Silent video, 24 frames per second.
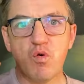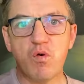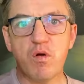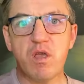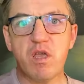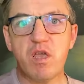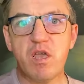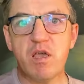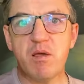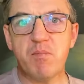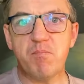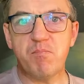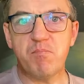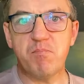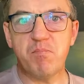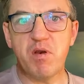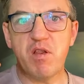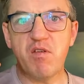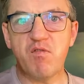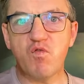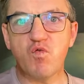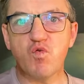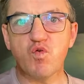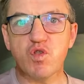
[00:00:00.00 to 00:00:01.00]
Ну и
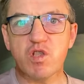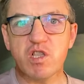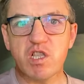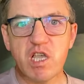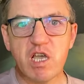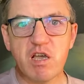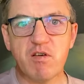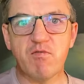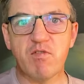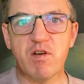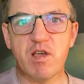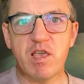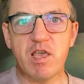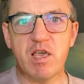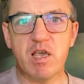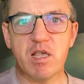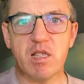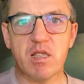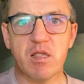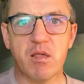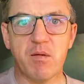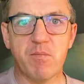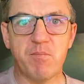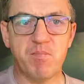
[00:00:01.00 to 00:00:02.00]
привкус тыквы
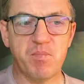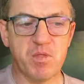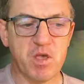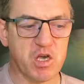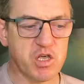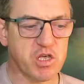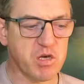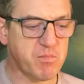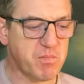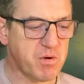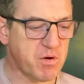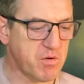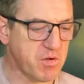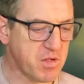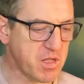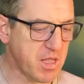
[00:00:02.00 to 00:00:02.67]
есть, наши